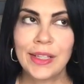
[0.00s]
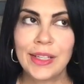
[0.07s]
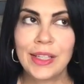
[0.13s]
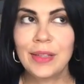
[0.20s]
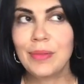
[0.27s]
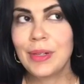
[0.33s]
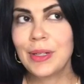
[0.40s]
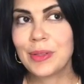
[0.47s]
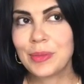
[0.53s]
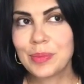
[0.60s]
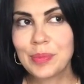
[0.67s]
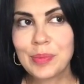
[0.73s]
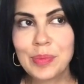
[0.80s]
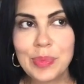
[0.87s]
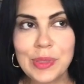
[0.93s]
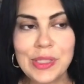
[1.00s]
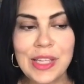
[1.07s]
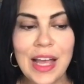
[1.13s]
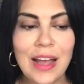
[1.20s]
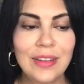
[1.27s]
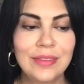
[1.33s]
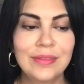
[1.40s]
Y bueno, pues
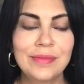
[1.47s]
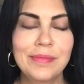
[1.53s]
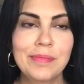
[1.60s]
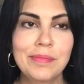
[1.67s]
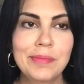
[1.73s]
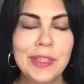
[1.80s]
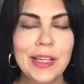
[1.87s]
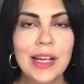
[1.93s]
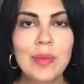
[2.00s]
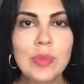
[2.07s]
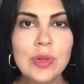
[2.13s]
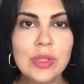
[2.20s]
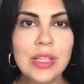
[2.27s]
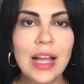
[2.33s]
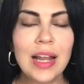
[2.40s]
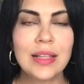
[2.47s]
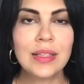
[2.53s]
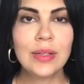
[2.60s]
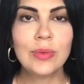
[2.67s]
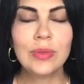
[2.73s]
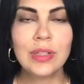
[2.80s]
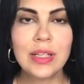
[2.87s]
ya, llegamos a la
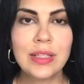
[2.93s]
segunda